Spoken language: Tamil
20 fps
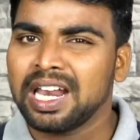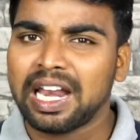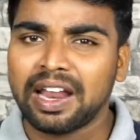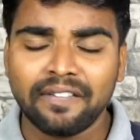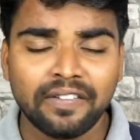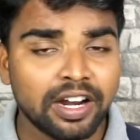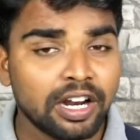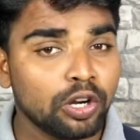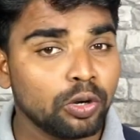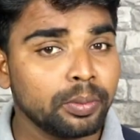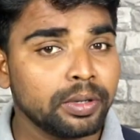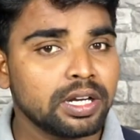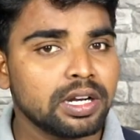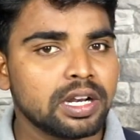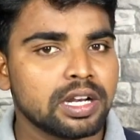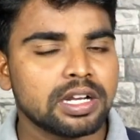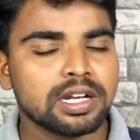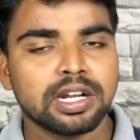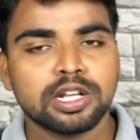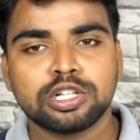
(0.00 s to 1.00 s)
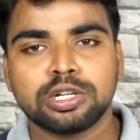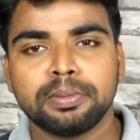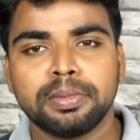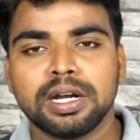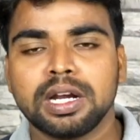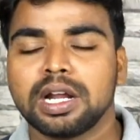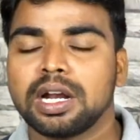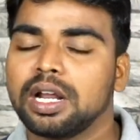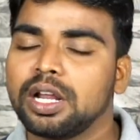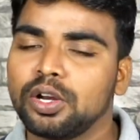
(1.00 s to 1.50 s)
லெவன் நெனோமீட்டர் டெக்னாலஜி
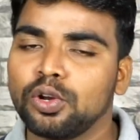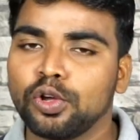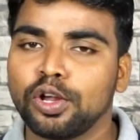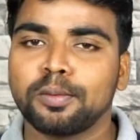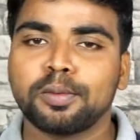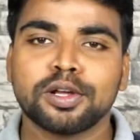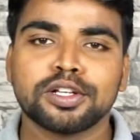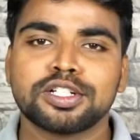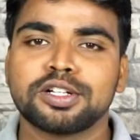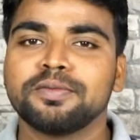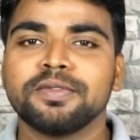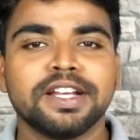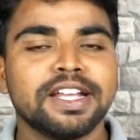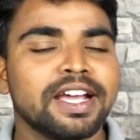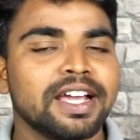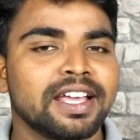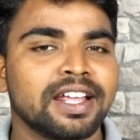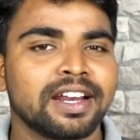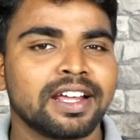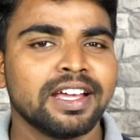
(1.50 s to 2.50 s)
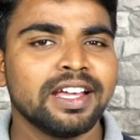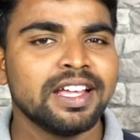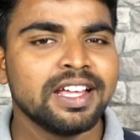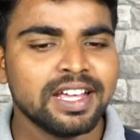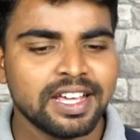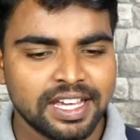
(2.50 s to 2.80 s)
பில்ட் ஆனால் இன்னொரு ப்ராசரும் வெளியாகிருக்கு